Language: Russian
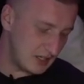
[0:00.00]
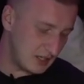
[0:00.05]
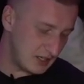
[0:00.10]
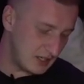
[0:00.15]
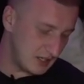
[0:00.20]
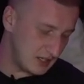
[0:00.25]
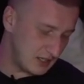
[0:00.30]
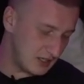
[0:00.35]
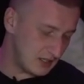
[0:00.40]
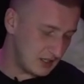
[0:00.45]

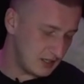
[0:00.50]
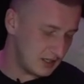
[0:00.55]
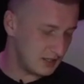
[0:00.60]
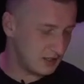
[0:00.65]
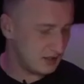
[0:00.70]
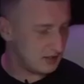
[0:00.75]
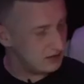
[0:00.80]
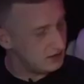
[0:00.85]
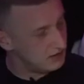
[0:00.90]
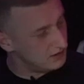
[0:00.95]

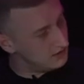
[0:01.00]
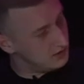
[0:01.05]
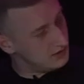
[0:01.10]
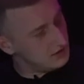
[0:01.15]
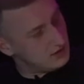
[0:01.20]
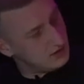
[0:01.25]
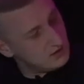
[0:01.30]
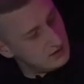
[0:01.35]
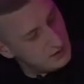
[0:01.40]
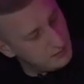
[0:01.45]
а,
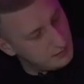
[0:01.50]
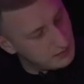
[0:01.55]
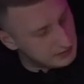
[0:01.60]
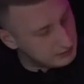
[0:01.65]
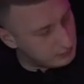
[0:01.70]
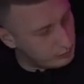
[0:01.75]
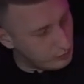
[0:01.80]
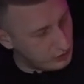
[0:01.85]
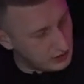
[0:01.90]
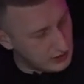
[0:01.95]

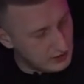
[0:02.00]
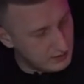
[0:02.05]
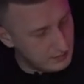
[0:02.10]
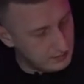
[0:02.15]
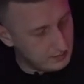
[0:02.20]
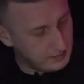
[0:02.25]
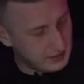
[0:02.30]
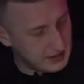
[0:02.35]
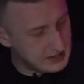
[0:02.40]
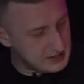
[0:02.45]
подпора
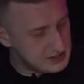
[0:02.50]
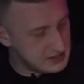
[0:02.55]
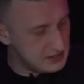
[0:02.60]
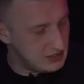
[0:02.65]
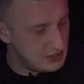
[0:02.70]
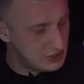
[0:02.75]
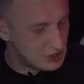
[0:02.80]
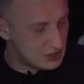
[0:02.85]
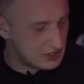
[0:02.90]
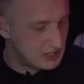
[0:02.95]

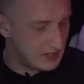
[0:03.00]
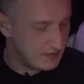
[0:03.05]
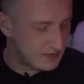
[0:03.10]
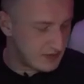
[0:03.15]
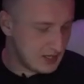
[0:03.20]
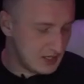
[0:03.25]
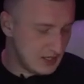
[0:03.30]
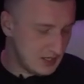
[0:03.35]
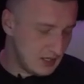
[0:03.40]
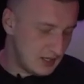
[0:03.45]
поясничная.
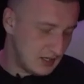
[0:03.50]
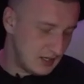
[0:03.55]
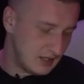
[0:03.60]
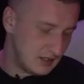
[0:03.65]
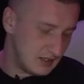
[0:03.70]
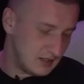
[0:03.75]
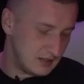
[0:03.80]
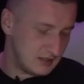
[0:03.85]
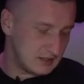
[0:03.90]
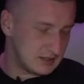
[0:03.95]

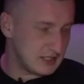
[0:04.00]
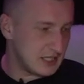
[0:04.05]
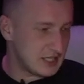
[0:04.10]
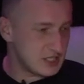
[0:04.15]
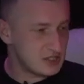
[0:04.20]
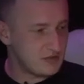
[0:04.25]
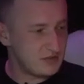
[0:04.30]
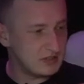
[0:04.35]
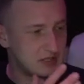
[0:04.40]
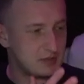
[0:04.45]

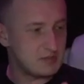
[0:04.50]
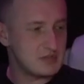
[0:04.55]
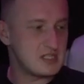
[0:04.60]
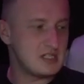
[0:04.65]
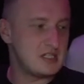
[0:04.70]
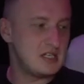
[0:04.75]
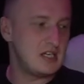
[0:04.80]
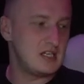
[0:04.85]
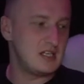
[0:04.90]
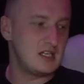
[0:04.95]
Также в этом
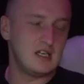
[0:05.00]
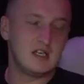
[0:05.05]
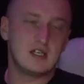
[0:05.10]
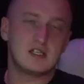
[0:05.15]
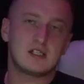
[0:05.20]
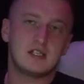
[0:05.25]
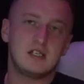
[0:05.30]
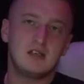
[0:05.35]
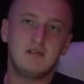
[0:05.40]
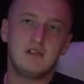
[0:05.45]
сидении
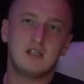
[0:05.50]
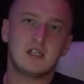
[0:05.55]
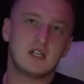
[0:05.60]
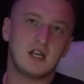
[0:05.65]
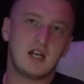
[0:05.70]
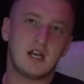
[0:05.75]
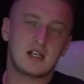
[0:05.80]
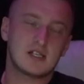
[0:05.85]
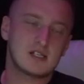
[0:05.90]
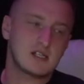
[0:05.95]
есть и
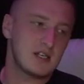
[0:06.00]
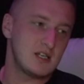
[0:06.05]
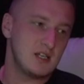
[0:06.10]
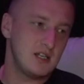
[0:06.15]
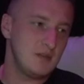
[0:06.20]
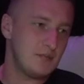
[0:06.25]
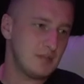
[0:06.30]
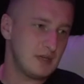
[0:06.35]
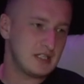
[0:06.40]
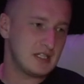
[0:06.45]
вентиляция,
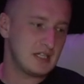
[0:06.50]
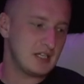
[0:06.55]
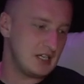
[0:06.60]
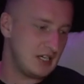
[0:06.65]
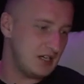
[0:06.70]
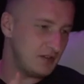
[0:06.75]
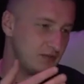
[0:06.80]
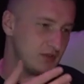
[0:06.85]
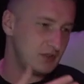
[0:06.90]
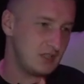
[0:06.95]
и
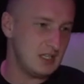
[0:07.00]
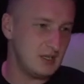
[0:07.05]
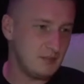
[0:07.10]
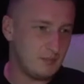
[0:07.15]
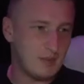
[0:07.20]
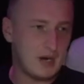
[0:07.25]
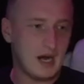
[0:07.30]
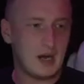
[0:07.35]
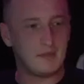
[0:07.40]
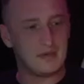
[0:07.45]
подогрев, и
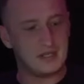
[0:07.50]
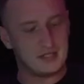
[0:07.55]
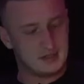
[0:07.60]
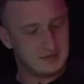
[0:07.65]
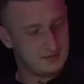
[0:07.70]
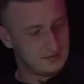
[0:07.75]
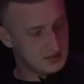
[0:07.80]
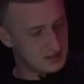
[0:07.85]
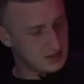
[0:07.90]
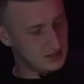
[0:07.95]
память.
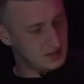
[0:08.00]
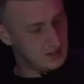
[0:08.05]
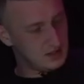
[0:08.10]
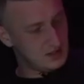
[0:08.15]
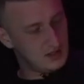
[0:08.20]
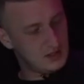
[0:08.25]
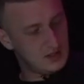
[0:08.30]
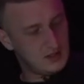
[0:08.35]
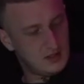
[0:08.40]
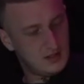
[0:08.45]

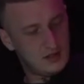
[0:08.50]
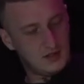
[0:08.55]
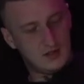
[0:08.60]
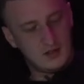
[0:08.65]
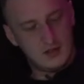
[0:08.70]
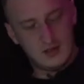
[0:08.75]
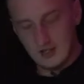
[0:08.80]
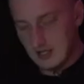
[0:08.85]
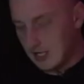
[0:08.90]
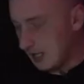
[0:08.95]

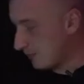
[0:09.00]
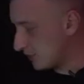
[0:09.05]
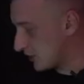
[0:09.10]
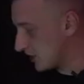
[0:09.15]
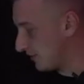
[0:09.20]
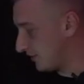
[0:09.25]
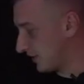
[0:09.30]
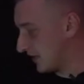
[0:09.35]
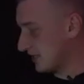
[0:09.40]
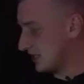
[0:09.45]

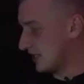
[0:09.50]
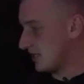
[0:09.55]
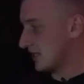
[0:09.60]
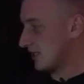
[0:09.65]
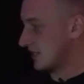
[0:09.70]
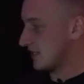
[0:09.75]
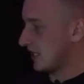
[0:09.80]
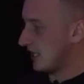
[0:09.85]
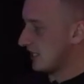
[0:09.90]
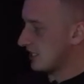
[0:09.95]
Обшивки здесь
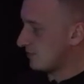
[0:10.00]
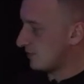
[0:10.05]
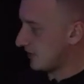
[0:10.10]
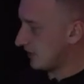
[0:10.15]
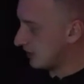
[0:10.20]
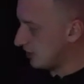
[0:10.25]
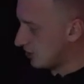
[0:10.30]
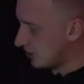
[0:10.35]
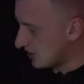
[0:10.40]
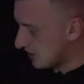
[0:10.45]
остались
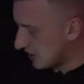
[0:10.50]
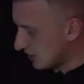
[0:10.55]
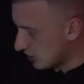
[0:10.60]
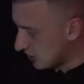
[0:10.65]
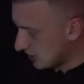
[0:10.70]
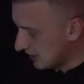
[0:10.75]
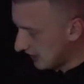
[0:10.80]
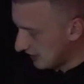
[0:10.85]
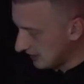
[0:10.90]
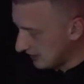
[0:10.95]
практически
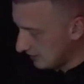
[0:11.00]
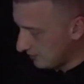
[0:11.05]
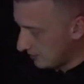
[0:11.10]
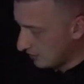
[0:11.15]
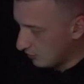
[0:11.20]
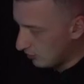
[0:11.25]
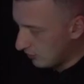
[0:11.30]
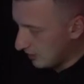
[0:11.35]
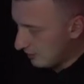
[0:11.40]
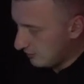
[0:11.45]
штатные.
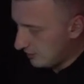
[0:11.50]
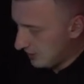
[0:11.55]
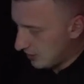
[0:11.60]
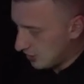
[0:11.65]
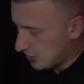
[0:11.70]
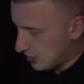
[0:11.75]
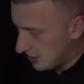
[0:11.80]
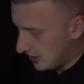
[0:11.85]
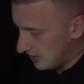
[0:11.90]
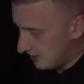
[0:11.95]
Мы только
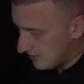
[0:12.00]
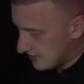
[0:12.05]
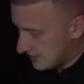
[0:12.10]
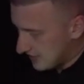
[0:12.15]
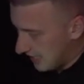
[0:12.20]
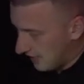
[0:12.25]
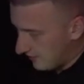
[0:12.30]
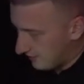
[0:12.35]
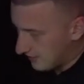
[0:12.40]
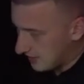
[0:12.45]
перешили
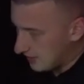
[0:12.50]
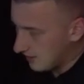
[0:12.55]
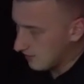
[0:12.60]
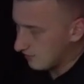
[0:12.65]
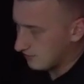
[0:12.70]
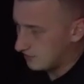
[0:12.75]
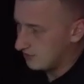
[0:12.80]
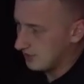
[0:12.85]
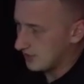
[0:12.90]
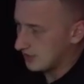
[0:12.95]
вставки
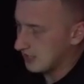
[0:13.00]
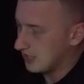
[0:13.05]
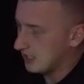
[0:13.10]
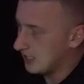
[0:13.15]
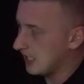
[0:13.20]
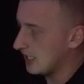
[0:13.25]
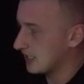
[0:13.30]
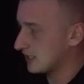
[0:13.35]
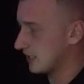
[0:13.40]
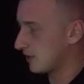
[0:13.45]
в дверных
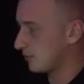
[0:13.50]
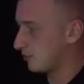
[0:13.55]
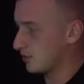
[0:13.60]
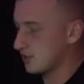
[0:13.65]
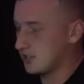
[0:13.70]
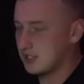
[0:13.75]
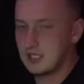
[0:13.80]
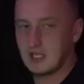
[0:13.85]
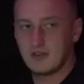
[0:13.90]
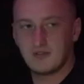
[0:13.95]
картах
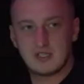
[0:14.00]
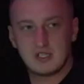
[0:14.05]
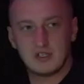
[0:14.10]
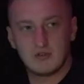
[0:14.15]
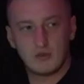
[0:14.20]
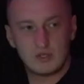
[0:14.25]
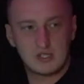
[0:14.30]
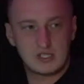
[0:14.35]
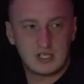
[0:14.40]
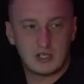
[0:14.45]
под стиль
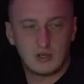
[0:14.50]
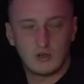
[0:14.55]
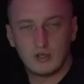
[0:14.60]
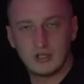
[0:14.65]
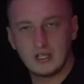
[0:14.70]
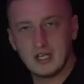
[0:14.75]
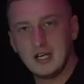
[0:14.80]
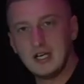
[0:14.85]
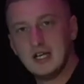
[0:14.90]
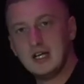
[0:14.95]
всего
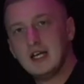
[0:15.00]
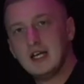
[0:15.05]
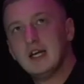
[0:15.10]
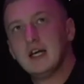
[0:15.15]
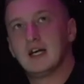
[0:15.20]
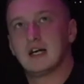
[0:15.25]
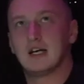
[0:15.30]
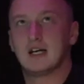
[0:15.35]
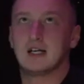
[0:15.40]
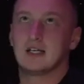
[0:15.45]
салона.
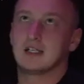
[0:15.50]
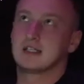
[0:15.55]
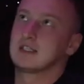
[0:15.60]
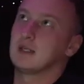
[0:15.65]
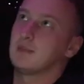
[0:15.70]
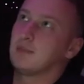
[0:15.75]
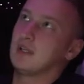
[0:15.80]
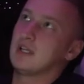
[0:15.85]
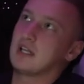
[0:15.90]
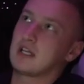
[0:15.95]
А,
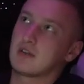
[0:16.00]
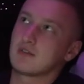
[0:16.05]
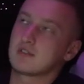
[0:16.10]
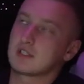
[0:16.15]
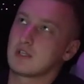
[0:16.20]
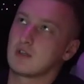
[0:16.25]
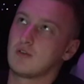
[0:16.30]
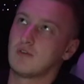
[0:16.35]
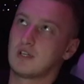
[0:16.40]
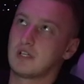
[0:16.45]
дополнительно
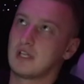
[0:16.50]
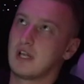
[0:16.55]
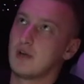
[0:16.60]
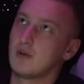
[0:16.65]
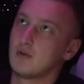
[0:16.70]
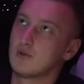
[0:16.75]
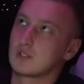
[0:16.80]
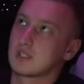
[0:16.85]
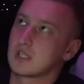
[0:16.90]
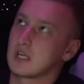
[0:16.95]
установлена
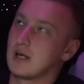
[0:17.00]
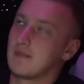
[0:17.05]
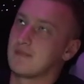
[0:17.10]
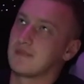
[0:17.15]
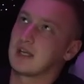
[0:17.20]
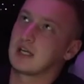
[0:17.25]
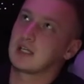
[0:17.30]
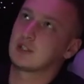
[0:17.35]
люстра, на